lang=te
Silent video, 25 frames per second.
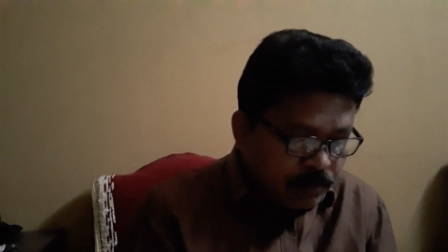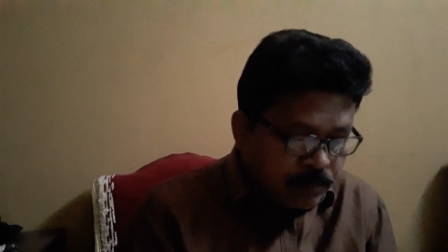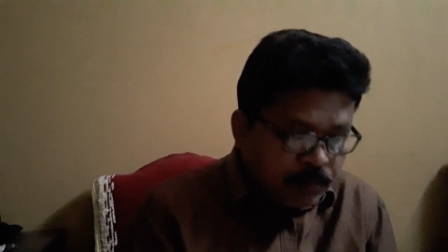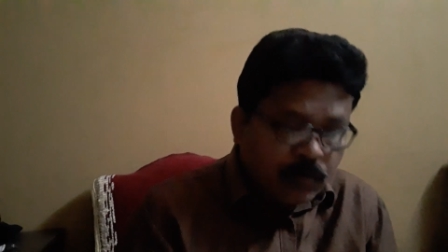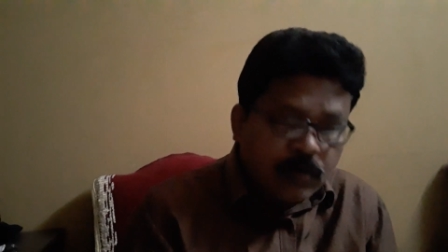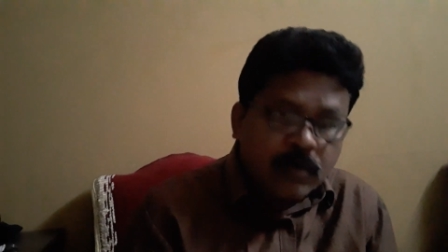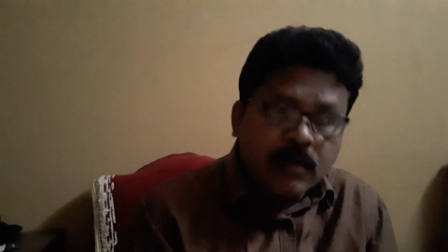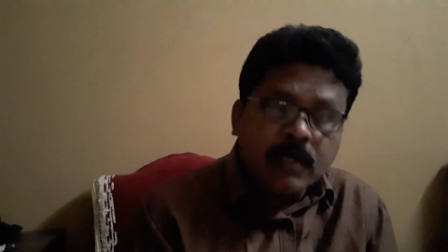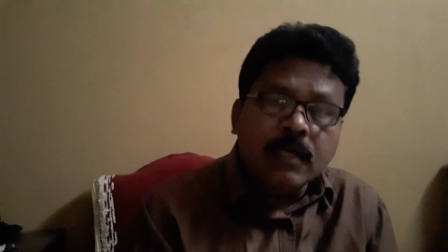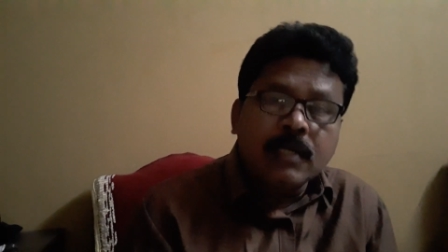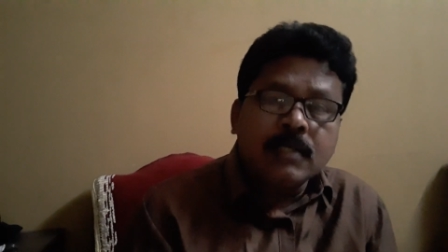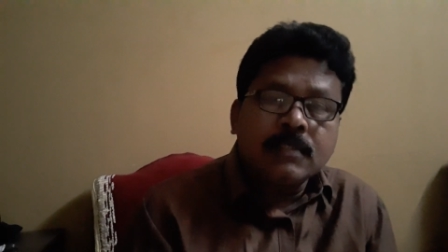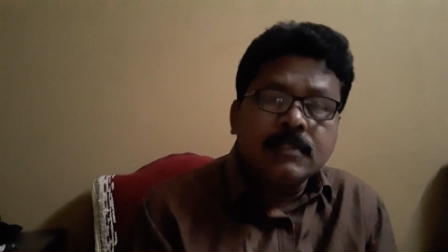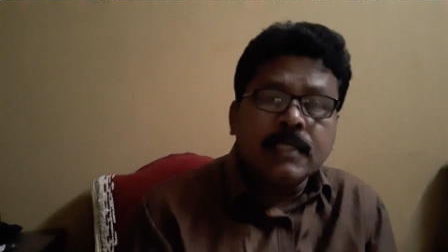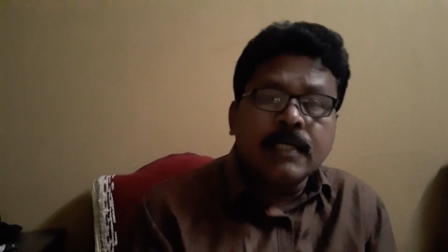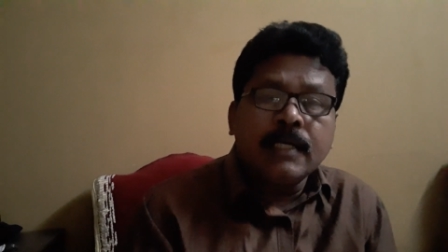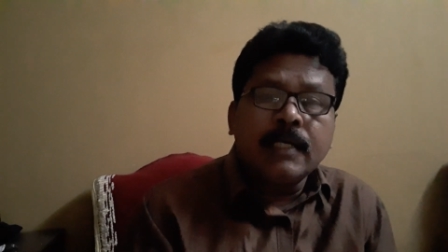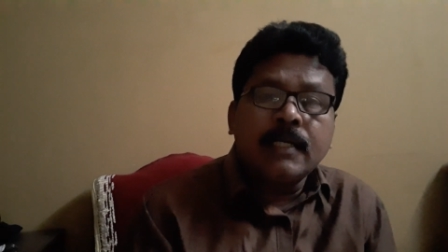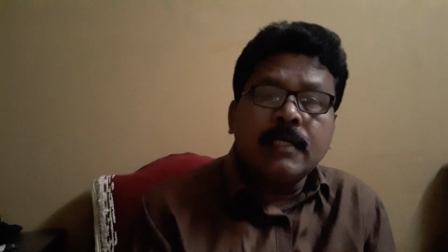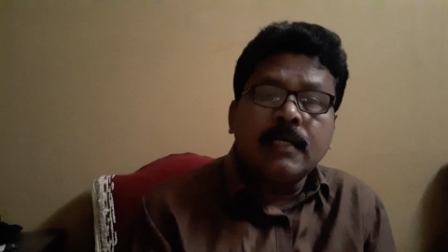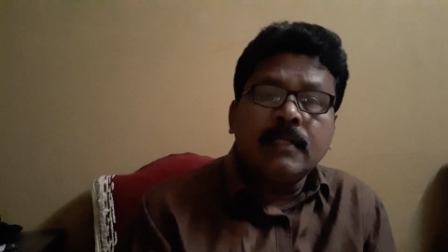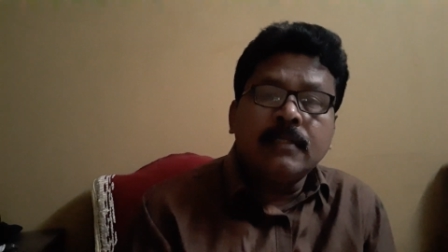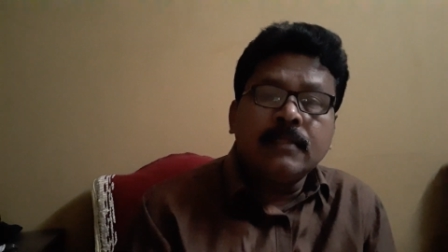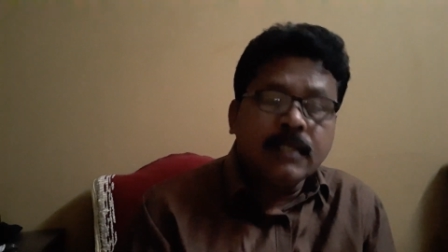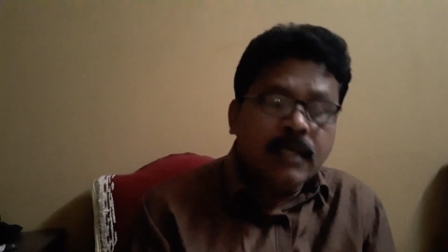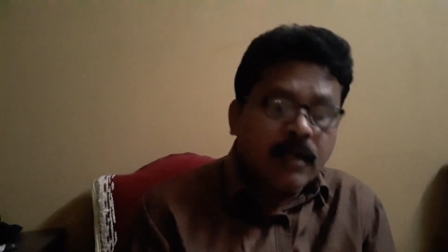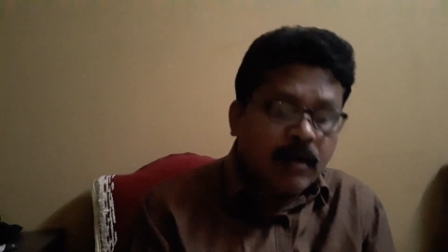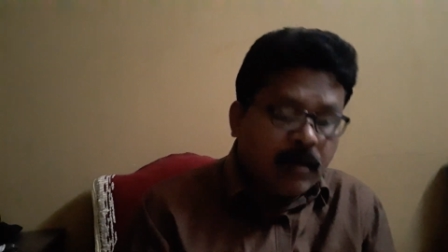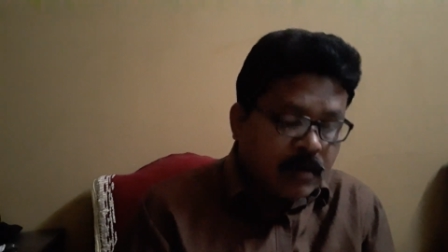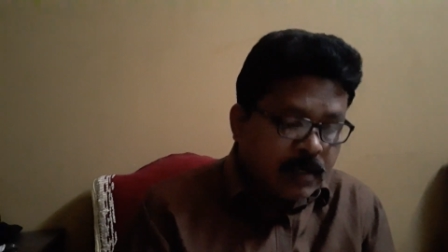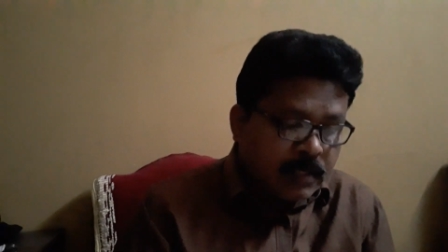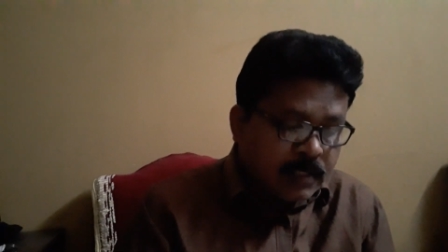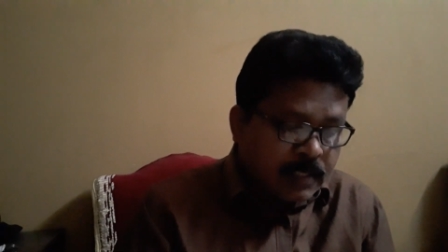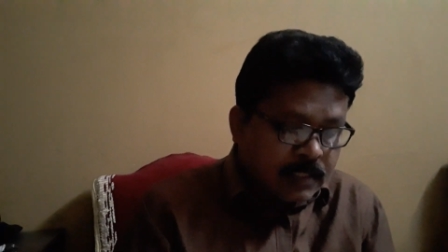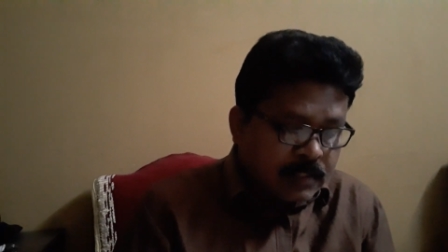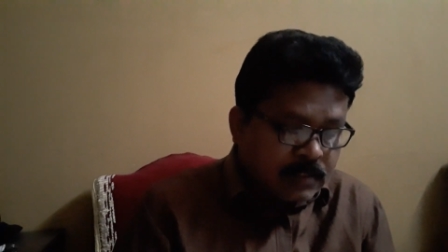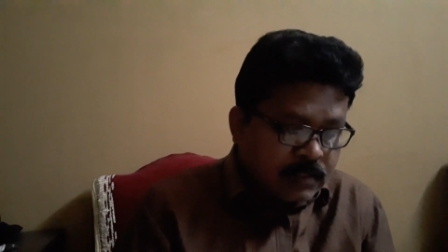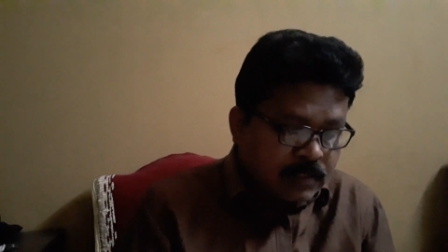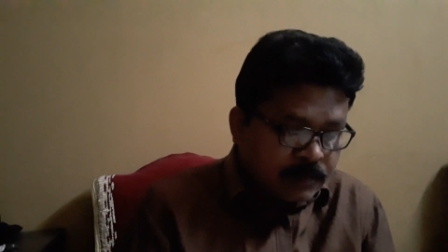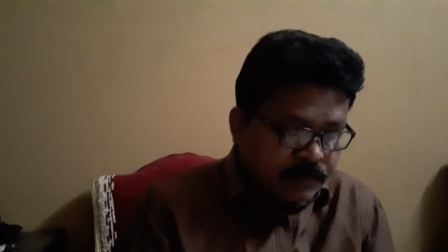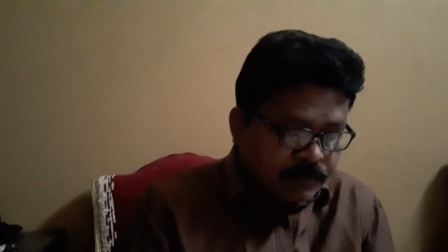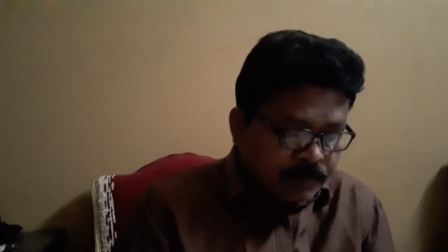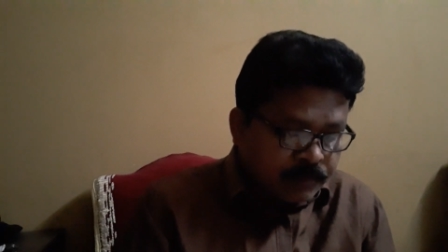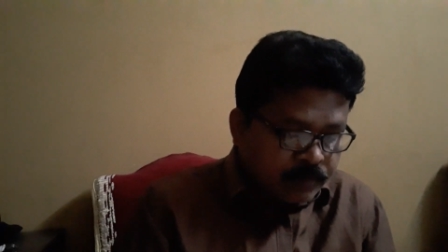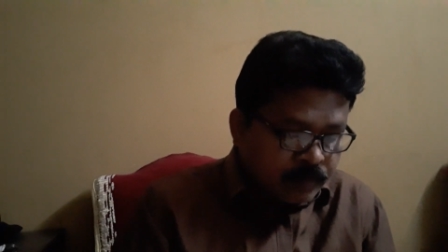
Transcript: పొంగల్ సంక్రాంతి హాలిడేస్